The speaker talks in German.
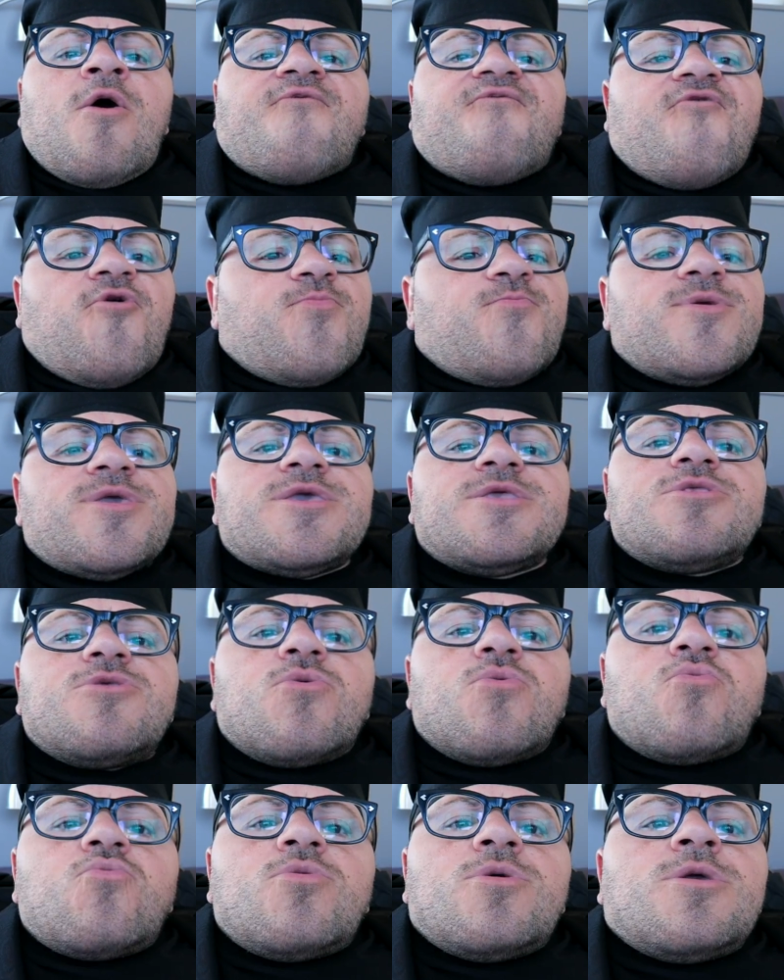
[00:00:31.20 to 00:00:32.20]
von
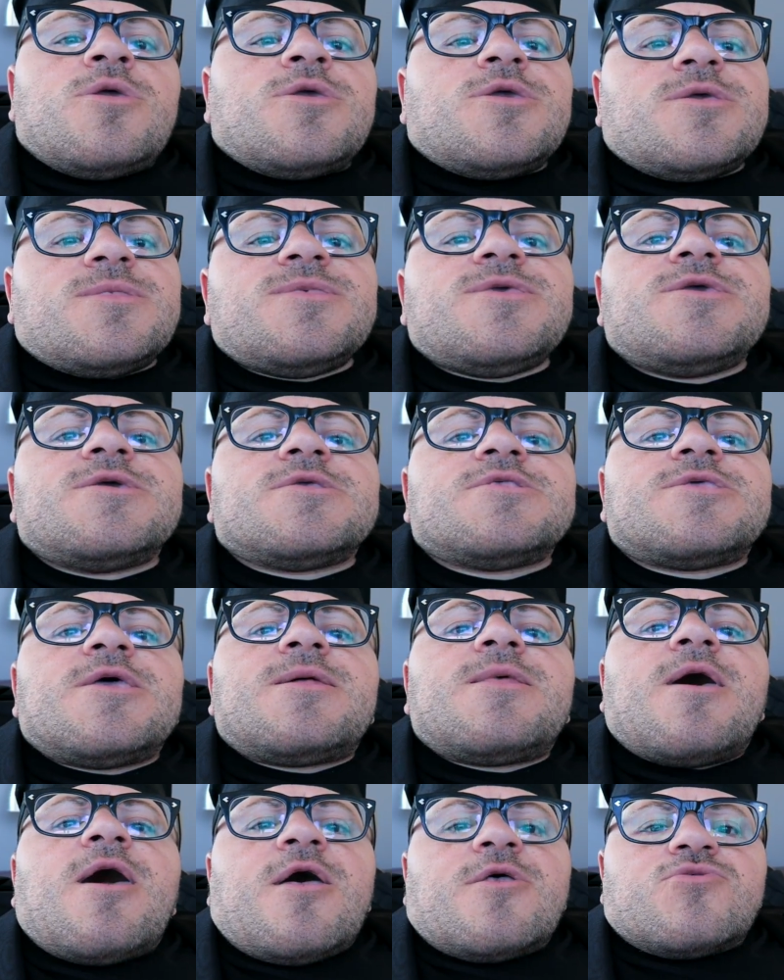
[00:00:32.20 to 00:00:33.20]
Behinderung in
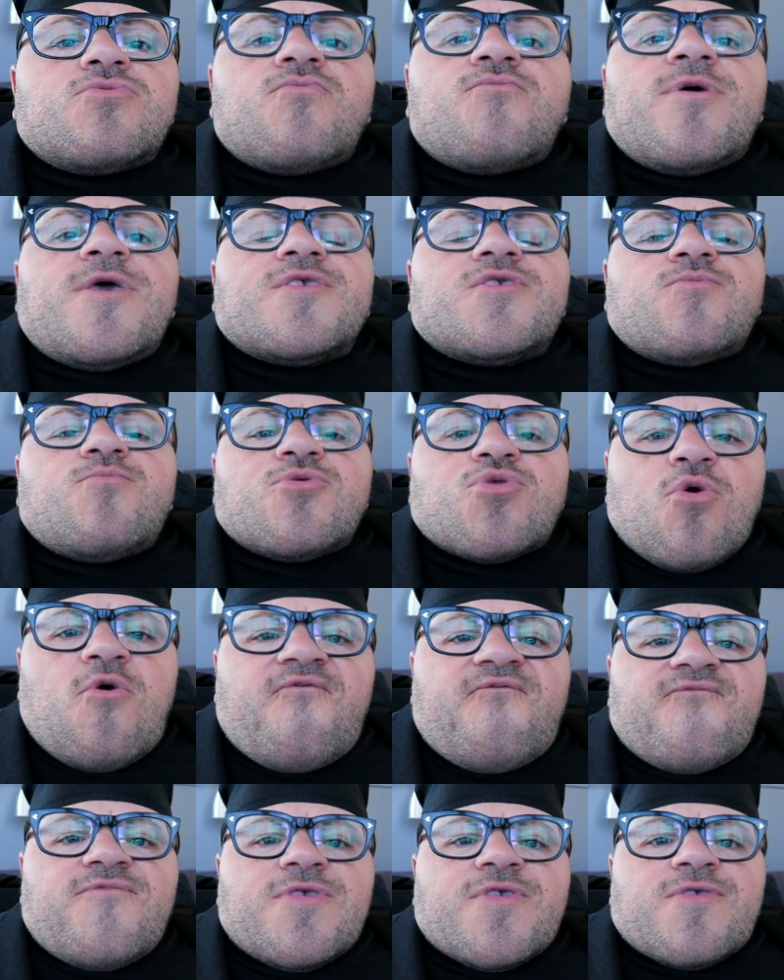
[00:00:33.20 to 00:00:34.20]
irgendeiner Art und Weise
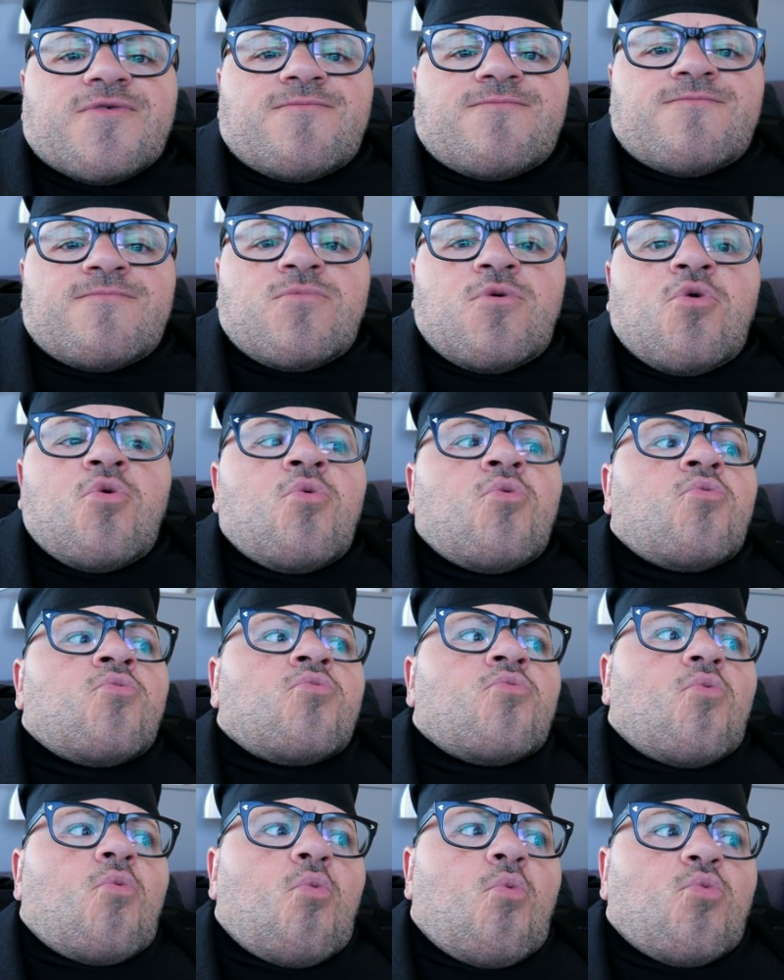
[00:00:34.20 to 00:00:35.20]
betroffen ist.
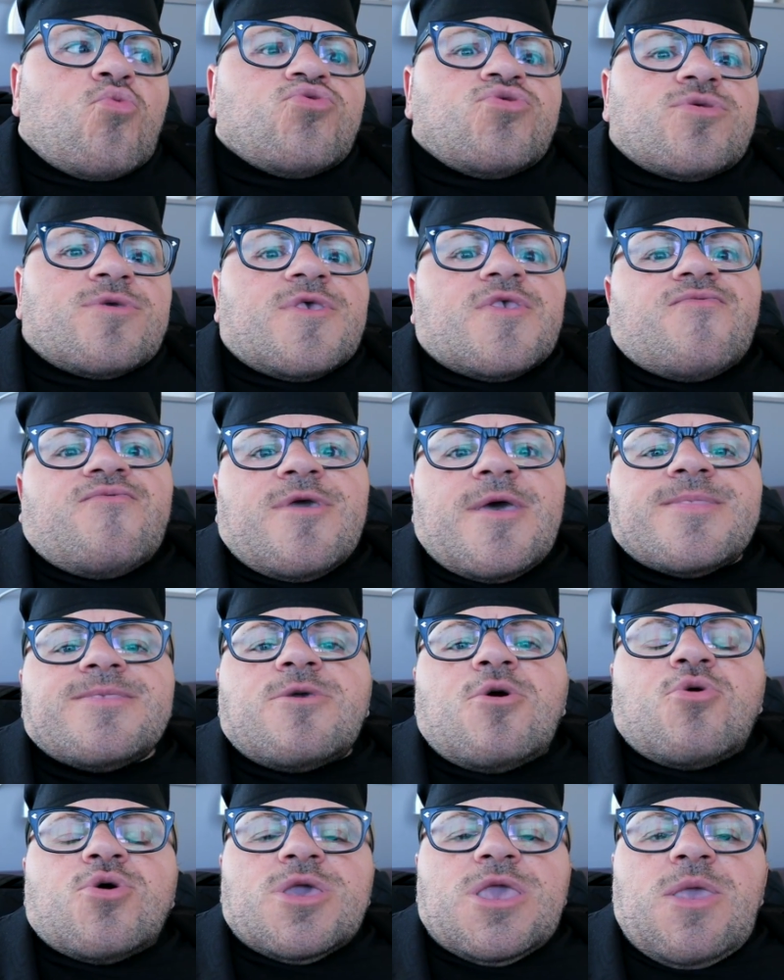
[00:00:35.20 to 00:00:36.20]
Und es werden
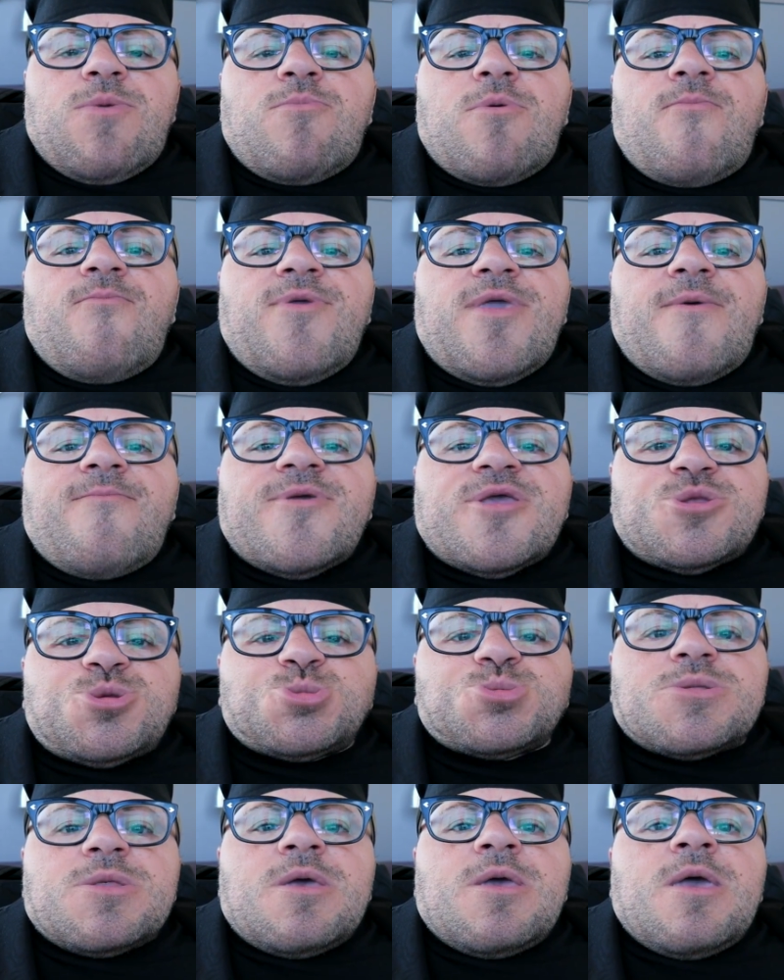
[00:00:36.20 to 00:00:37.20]
ja auch immer mehr
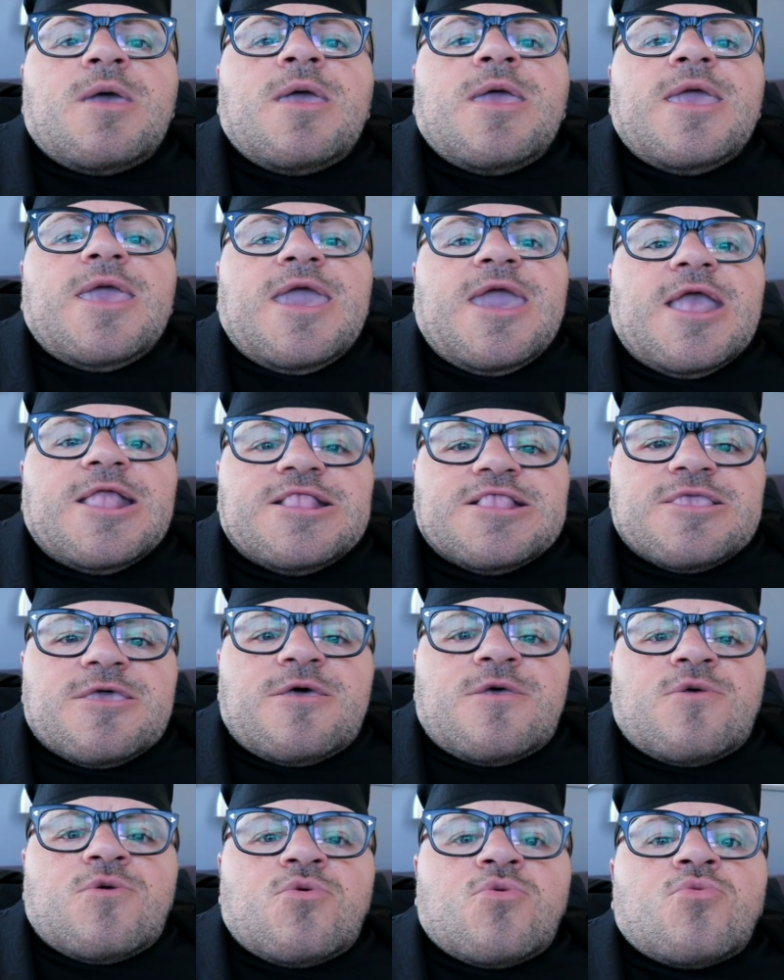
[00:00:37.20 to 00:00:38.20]
Menschen
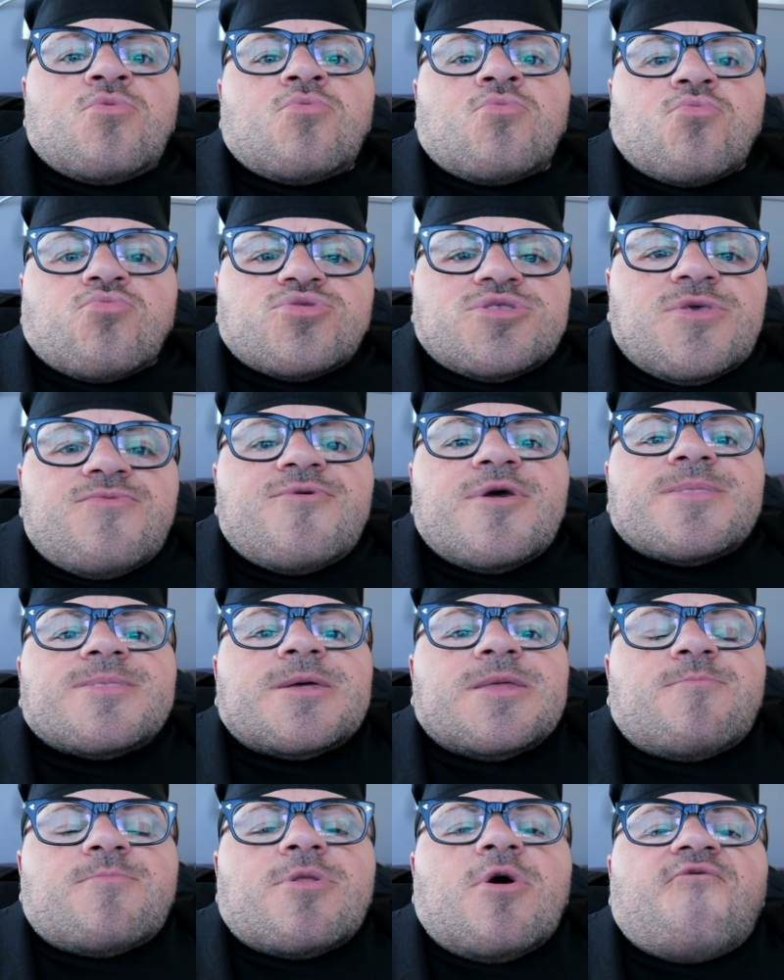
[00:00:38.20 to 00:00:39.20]
älter und die werden
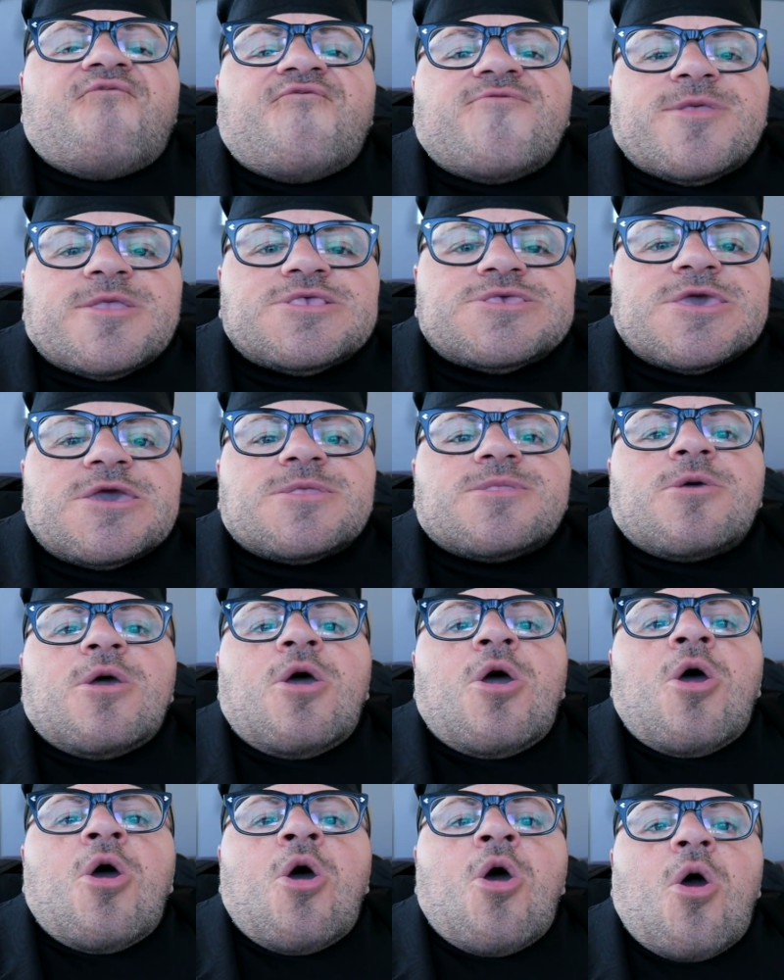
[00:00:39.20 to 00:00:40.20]
dann im Laufe der Zeit
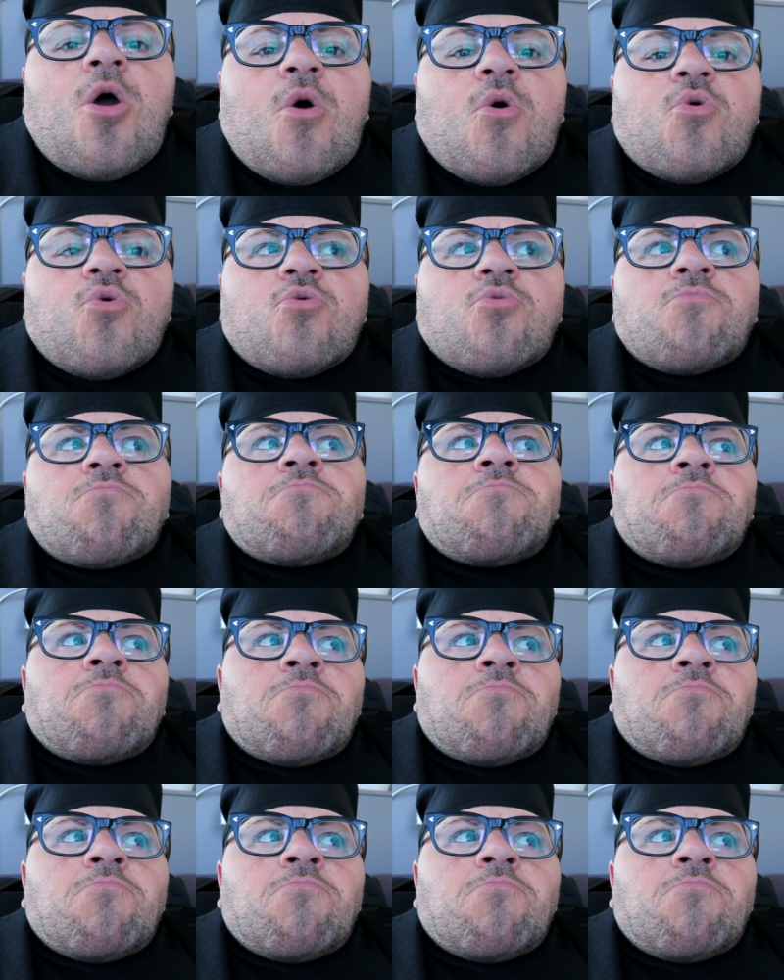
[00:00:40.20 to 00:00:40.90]
auch